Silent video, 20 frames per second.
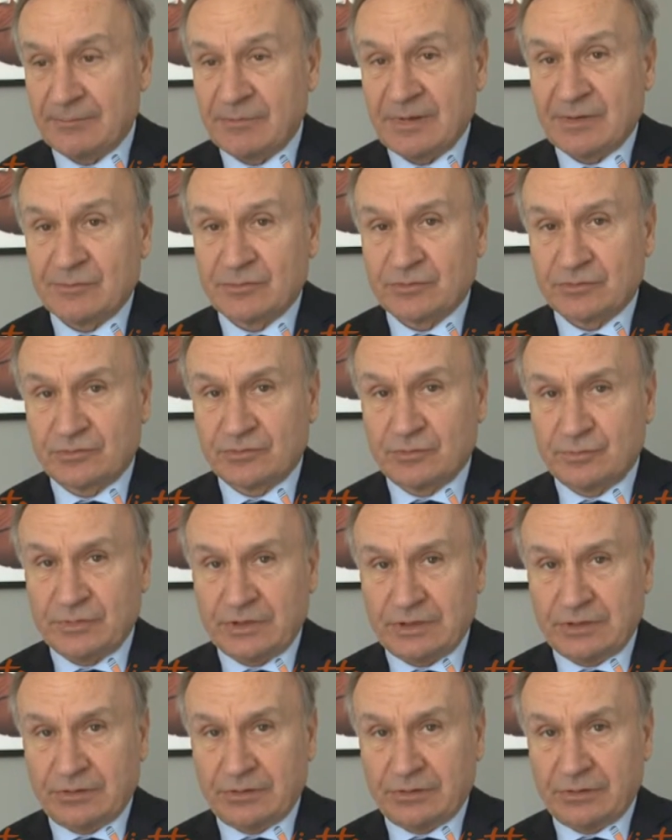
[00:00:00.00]
abbiamo
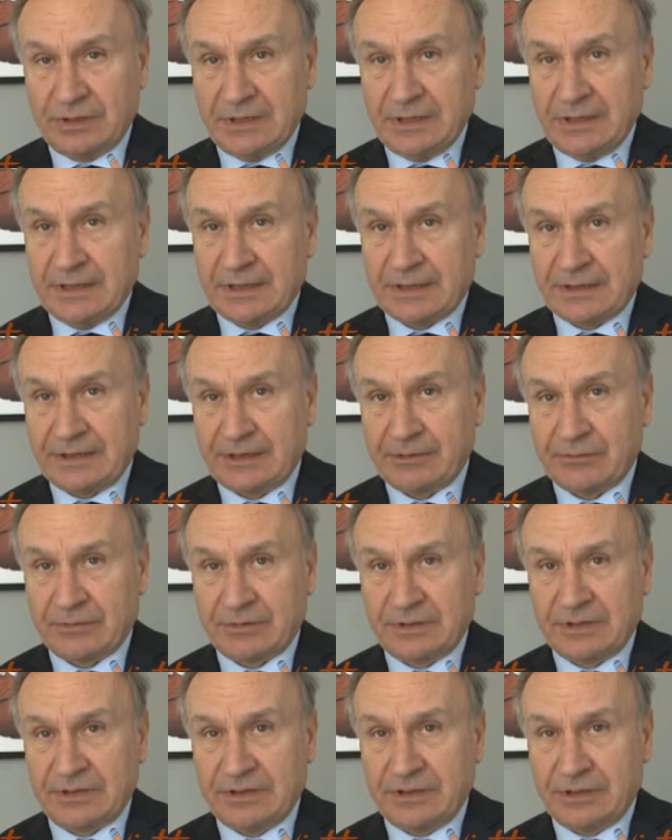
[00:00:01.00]
stupito
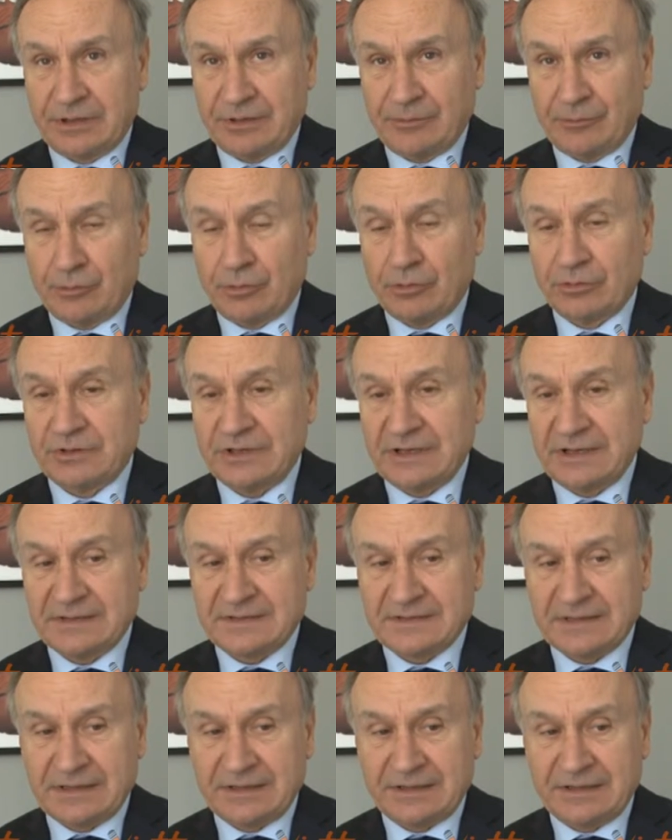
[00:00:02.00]
record di
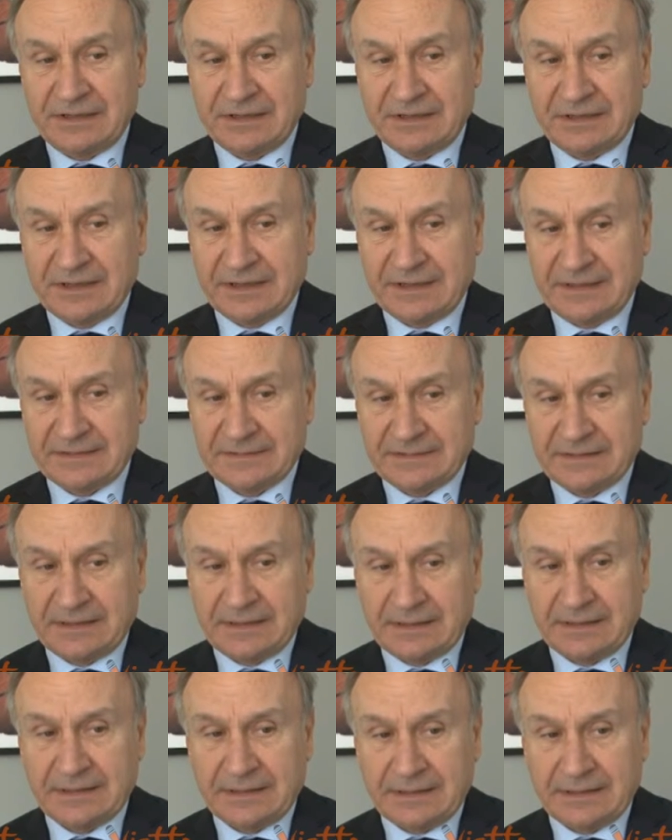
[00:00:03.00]
audience, di
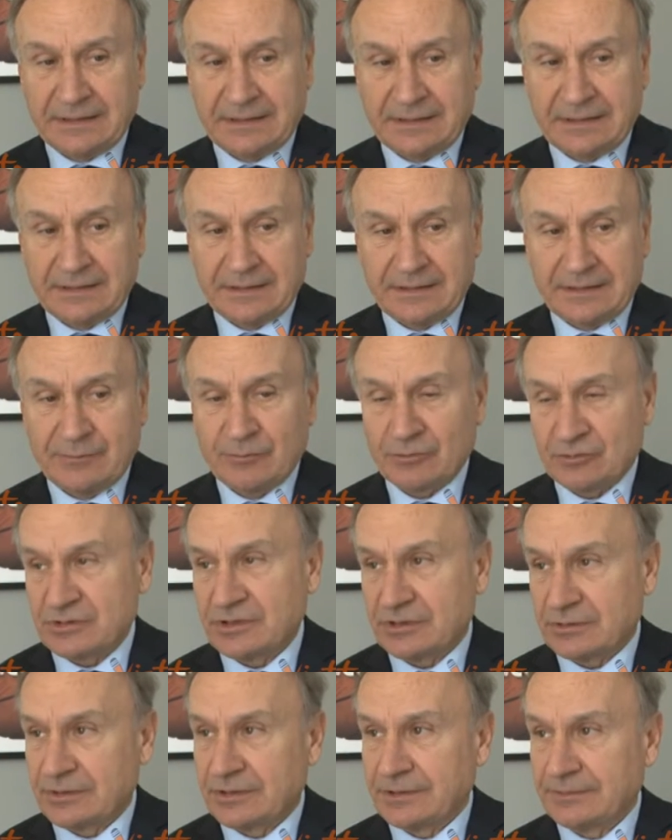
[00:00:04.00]
interesse e di
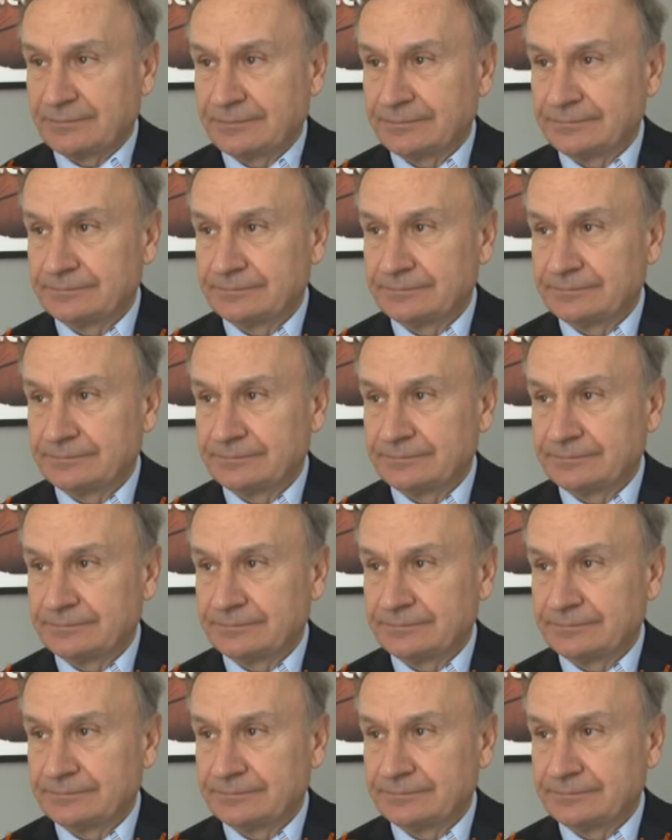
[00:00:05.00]
emozioni.